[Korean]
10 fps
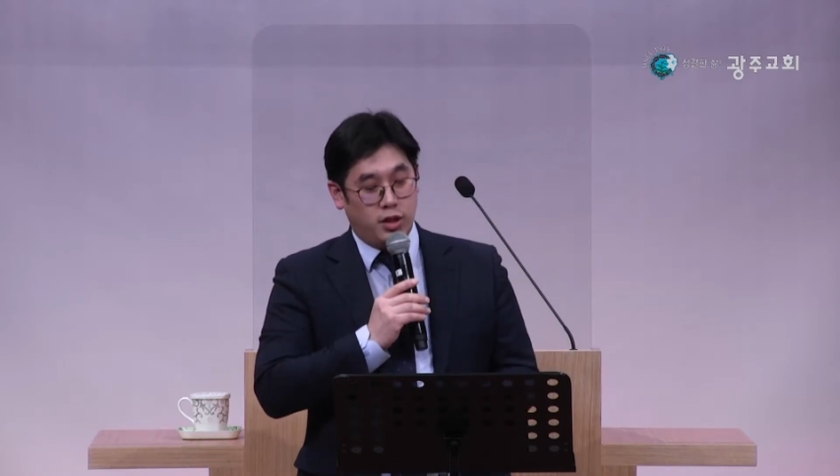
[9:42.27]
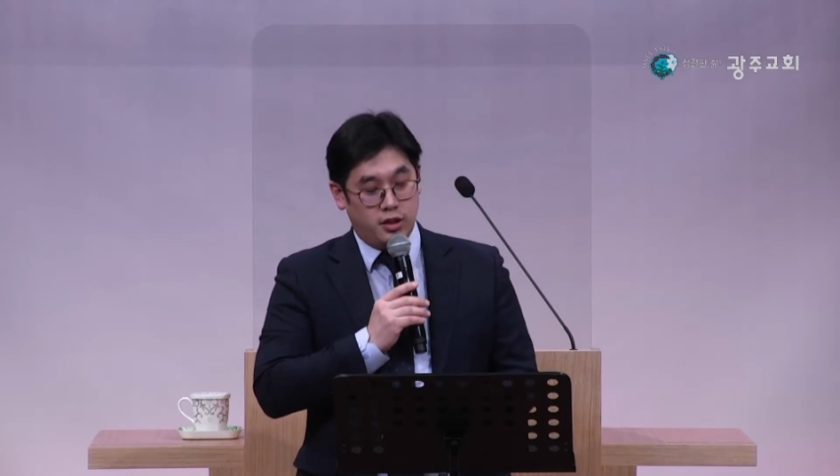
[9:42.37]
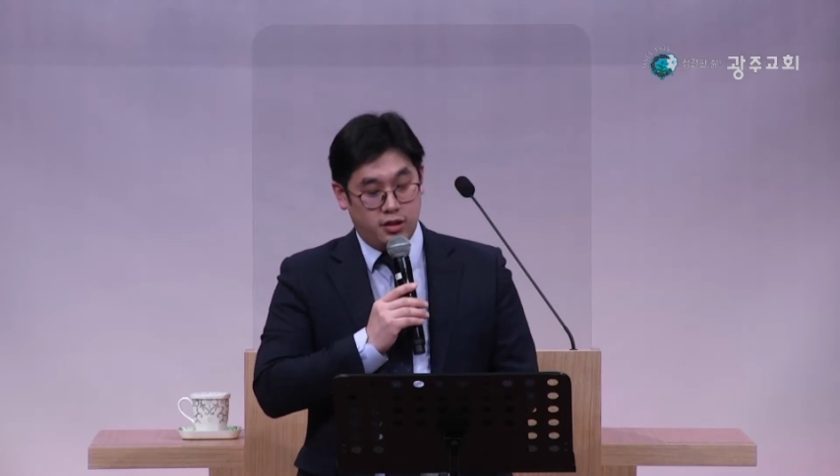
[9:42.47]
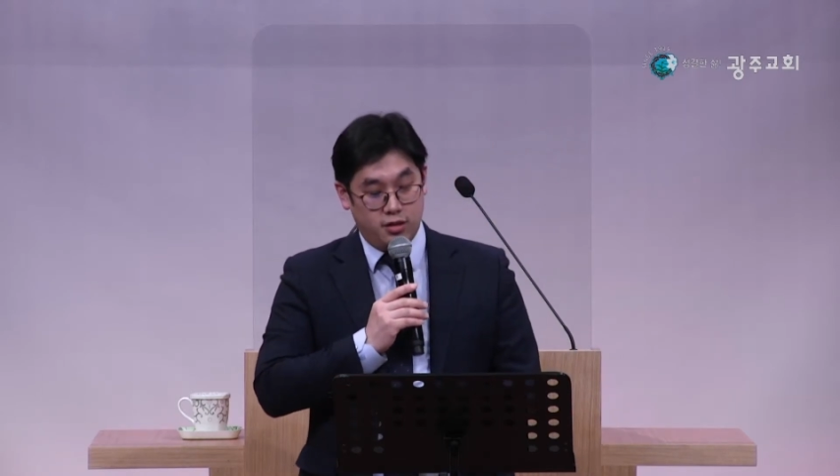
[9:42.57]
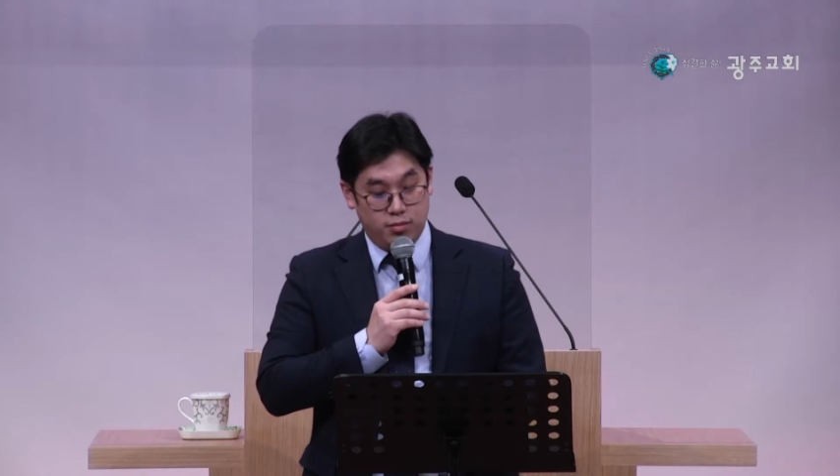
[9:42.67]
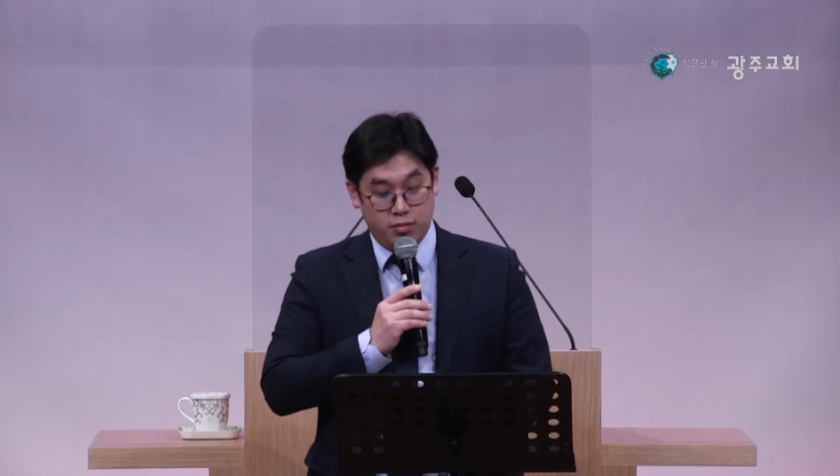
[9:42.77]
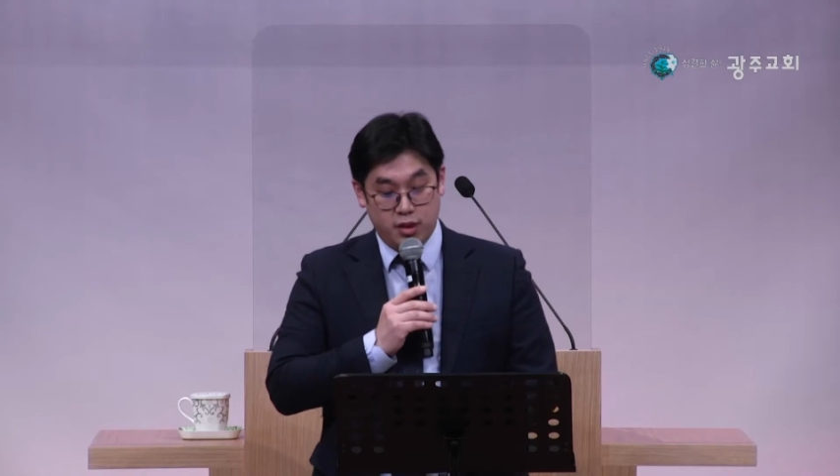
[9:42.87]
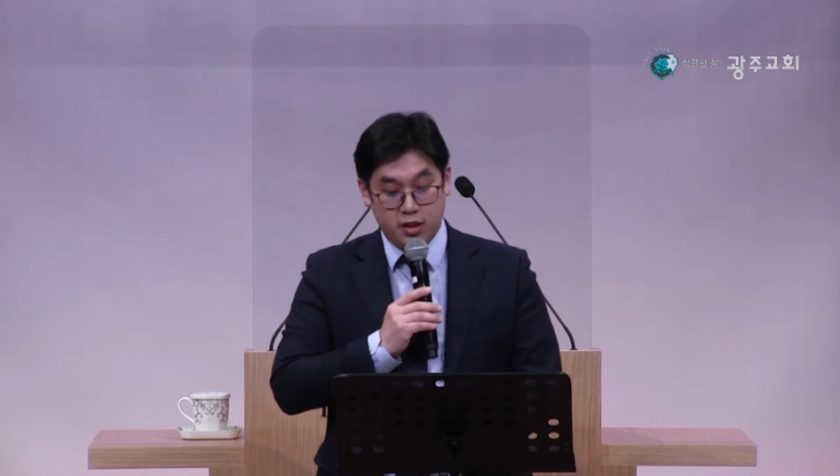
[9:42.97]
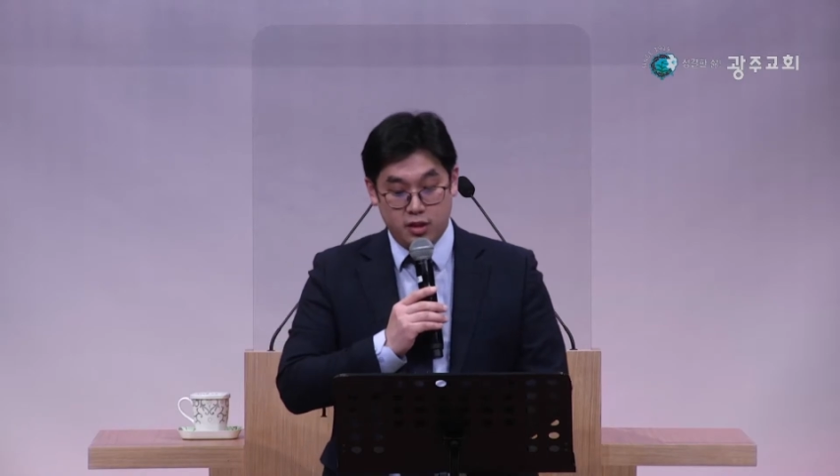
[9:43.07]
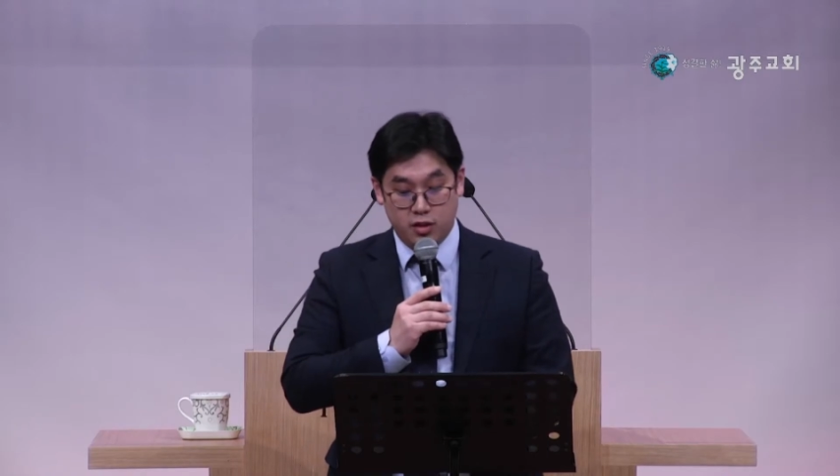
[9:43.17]

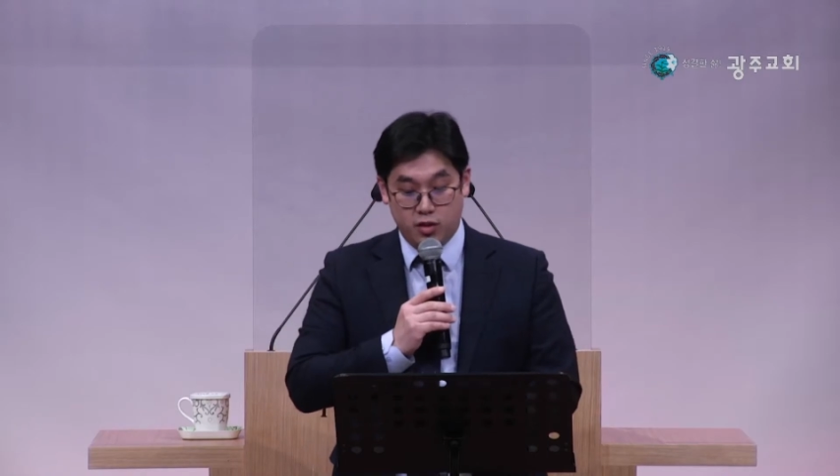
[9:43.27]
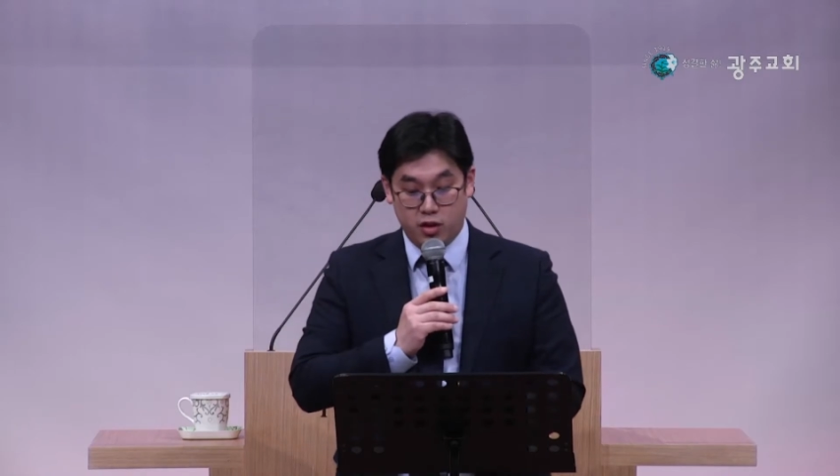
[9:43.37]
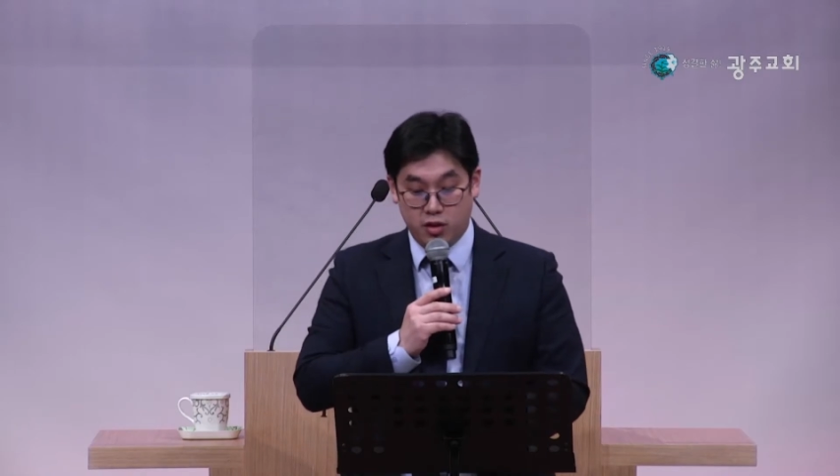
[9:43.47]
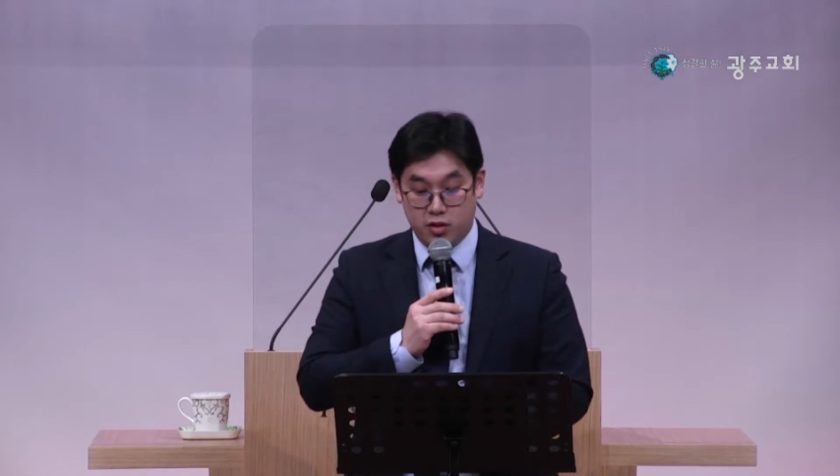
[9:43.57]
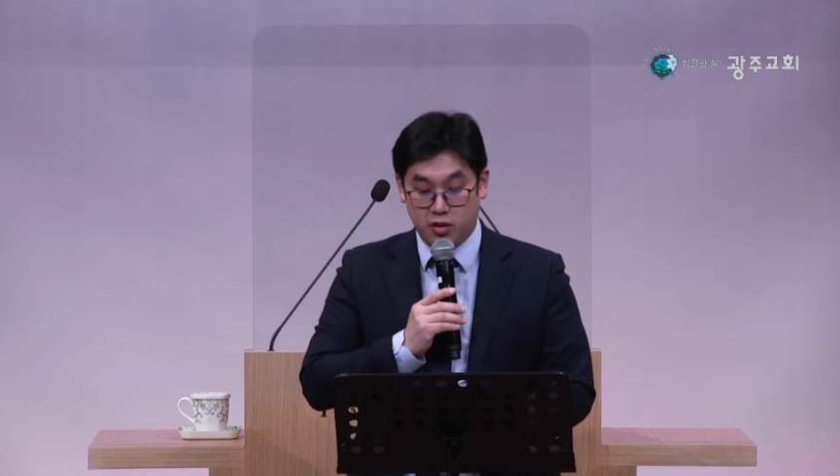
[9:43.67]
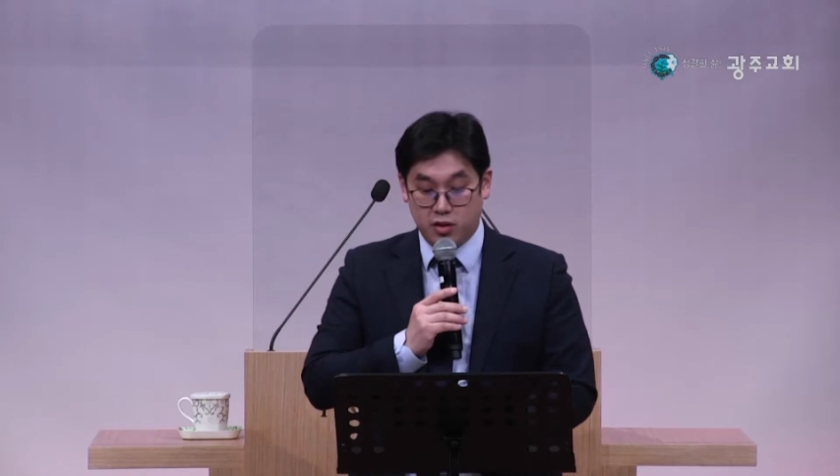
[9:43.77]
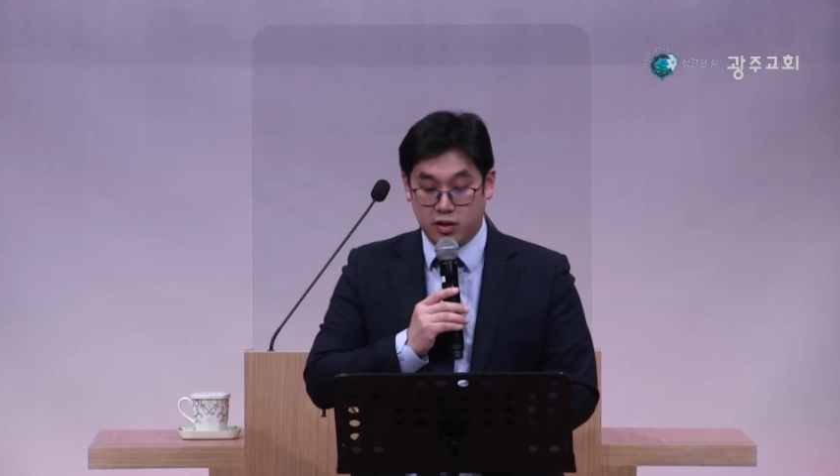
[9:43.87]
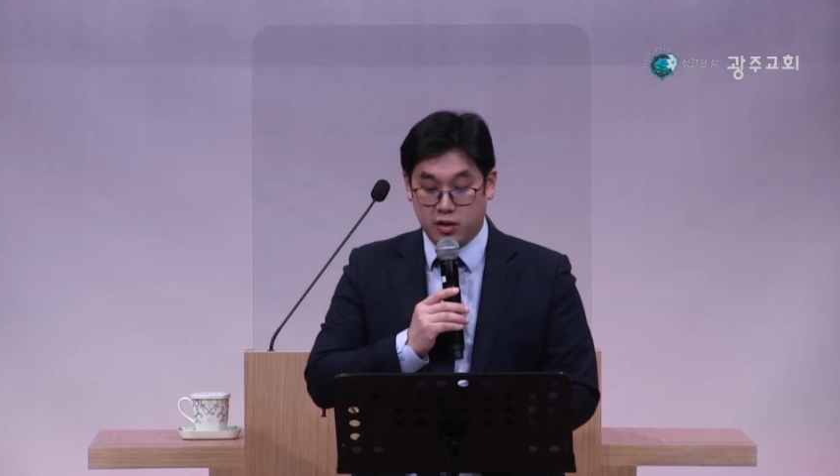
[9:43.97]
말씀하시는 거예요.